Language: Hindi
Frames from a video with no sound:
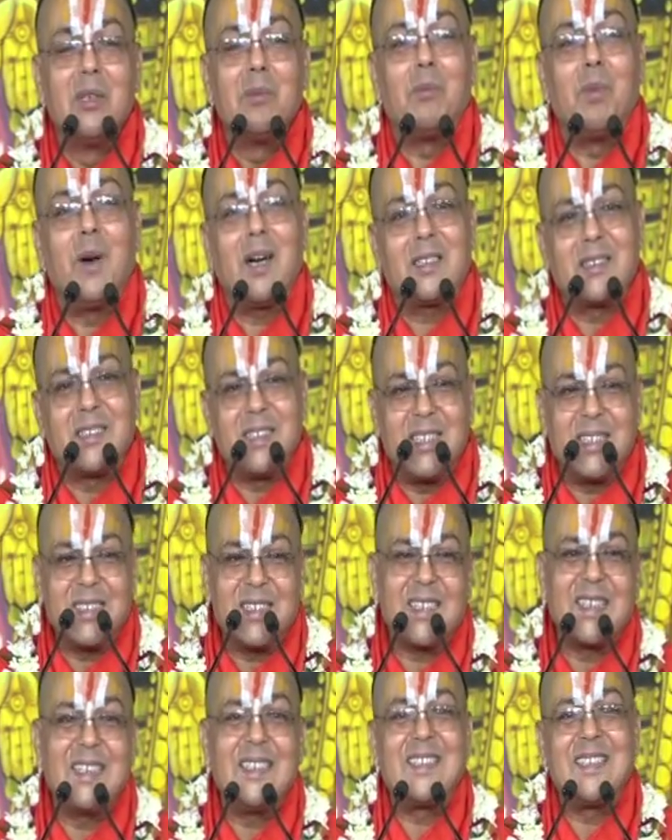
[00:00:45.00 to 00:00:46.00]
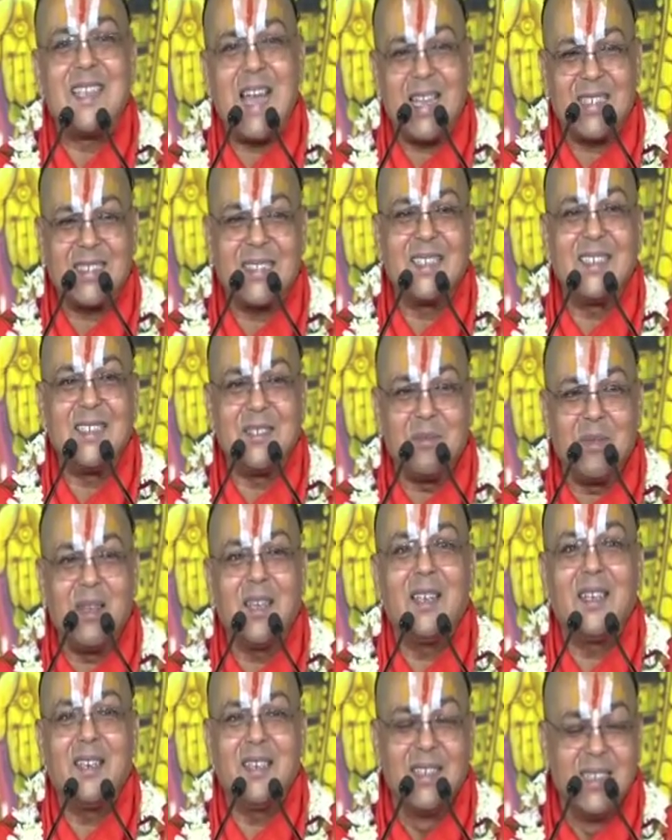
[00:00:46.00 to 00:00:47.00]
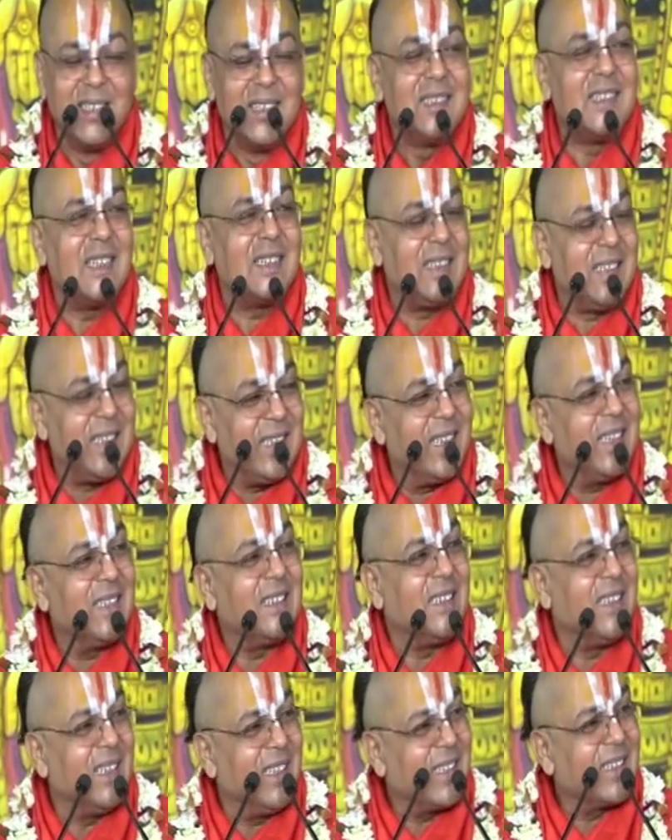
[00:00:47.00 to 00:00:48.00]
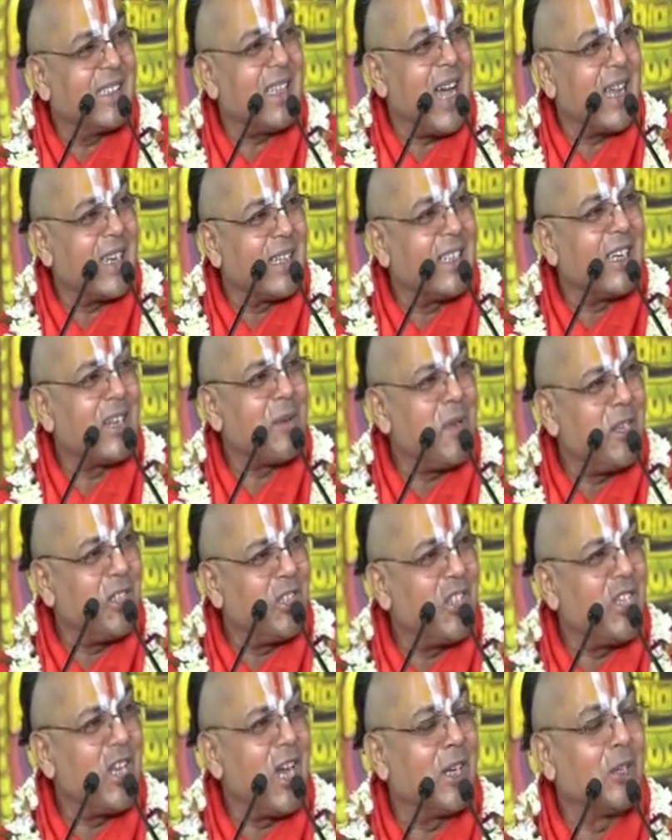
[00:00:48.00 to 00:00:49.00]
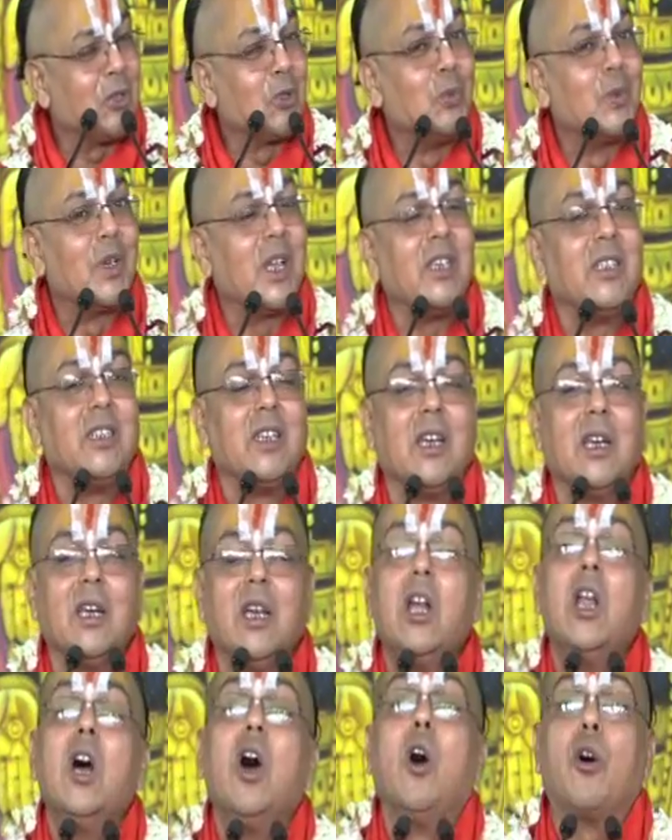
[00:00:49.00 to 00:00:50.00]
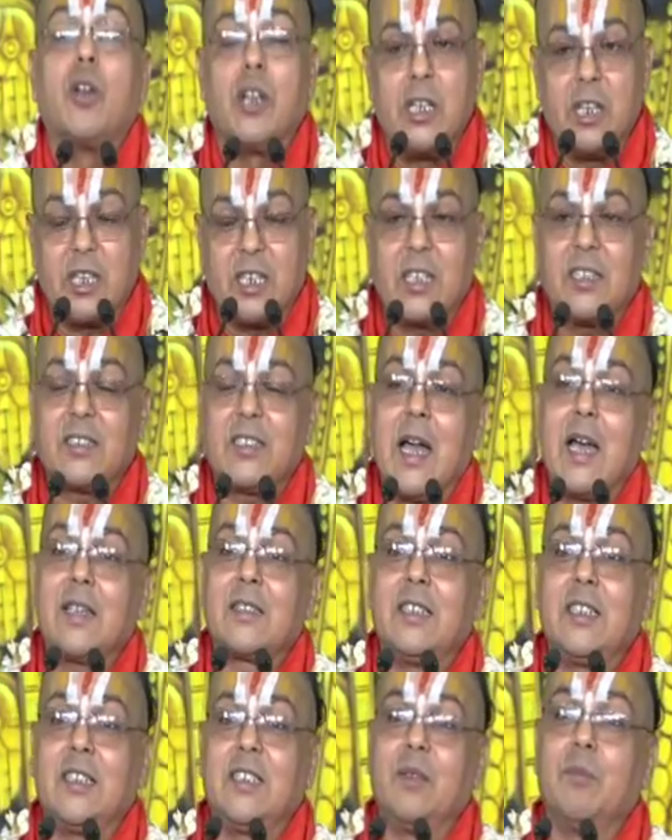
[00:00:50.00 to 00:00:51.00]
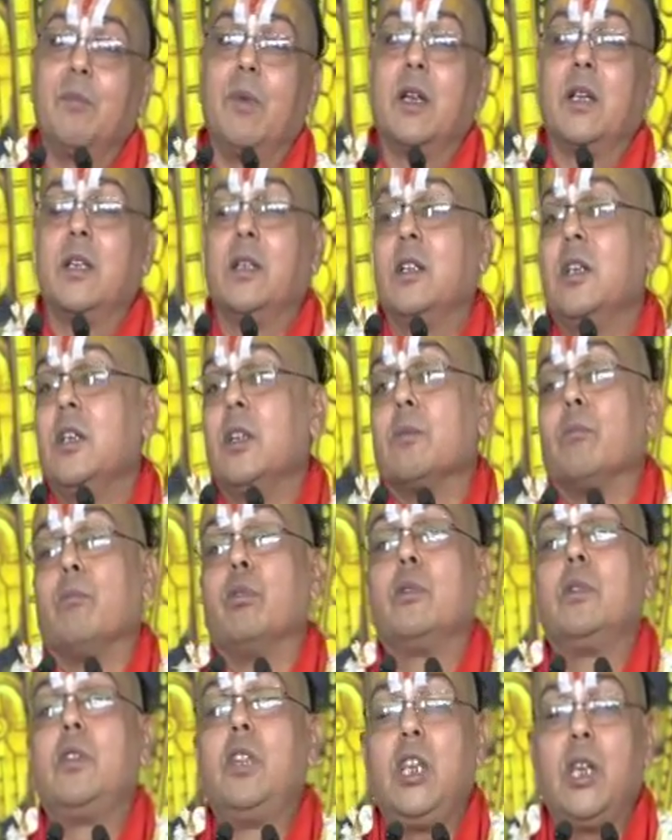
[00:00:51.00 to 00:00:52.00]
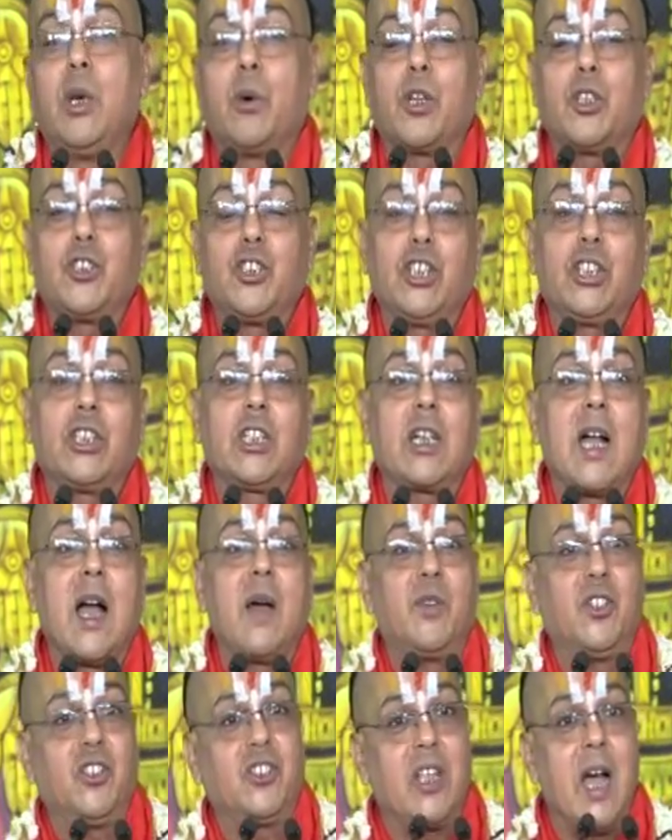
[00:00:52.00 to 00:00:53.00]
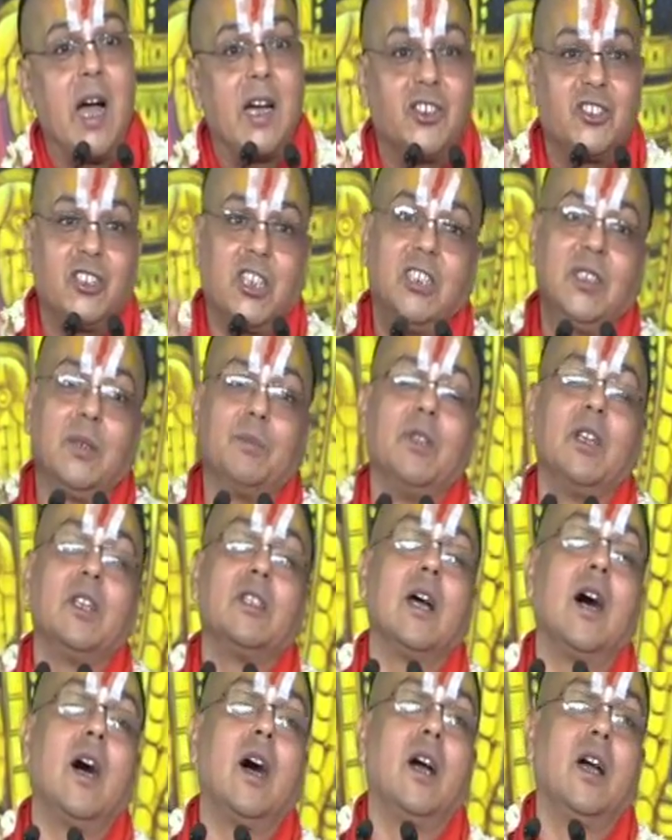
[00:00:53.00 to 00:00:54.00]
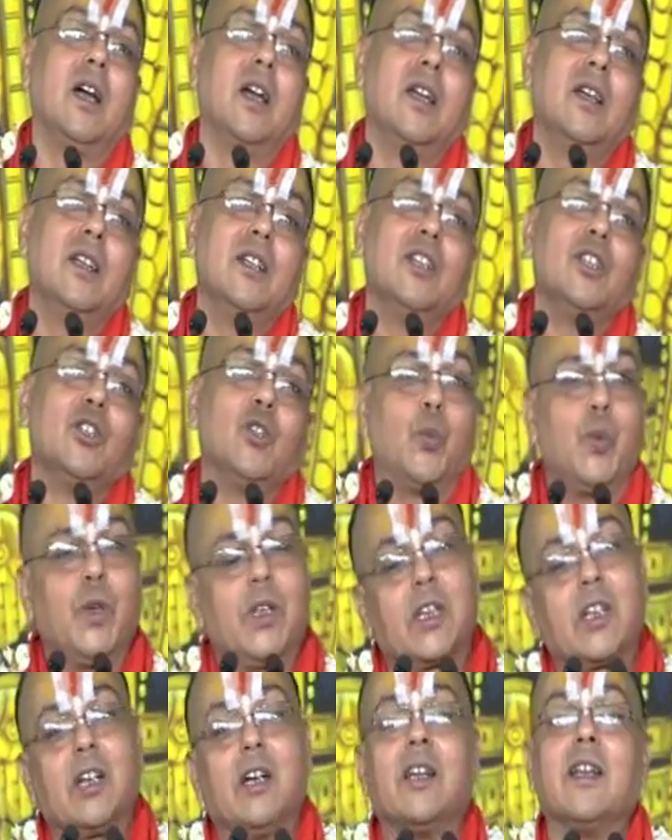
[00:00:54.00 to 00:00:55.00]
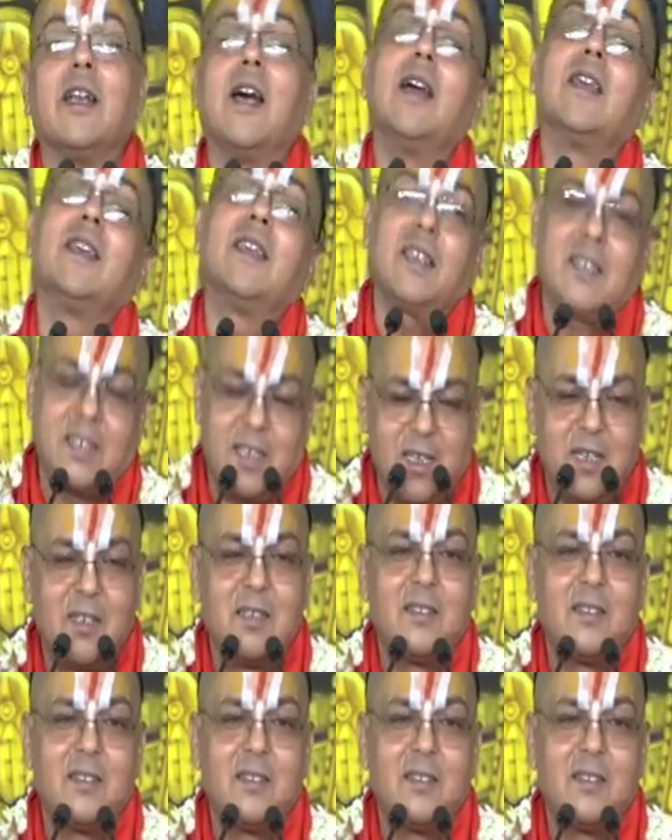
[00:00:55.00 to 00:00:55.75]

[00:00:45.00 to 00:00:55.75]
भक्ति रस की चासनी में ये धीरे धीरे ज्ञान कर्म इंद्रियां डूब रही है और इनके साथ यदि मन बुद्धि और चित्त का भी साहचर्य मिल जाए तो फिर कहना ही क्या